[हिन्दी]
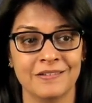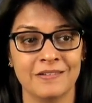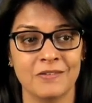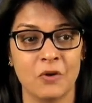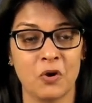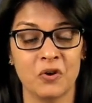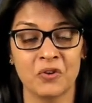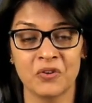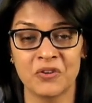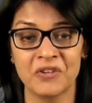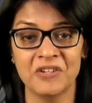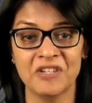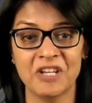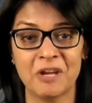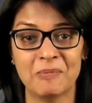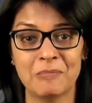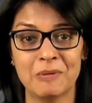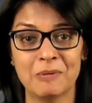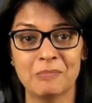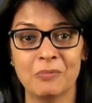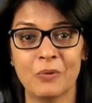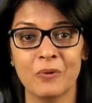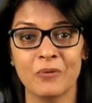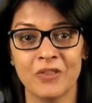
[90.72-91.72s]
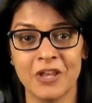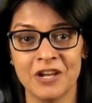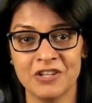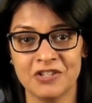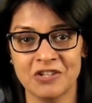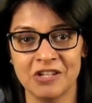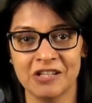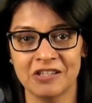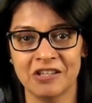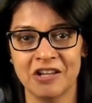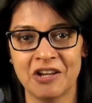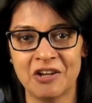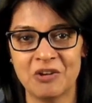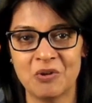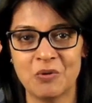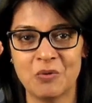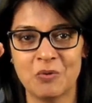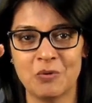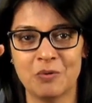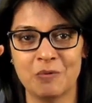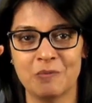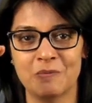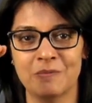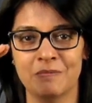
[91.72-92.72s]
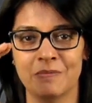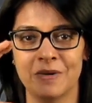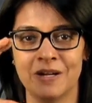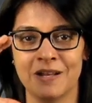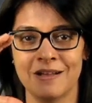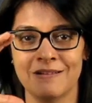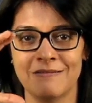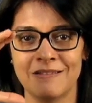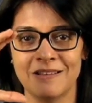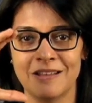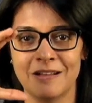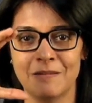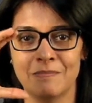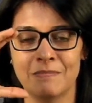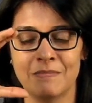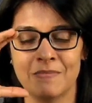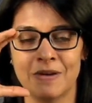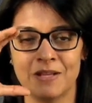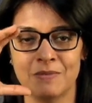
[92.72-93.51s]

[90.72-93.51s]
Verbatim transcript: नॉर्थ इंडिया में बोंदा चलता है ना वो बड़ा वाला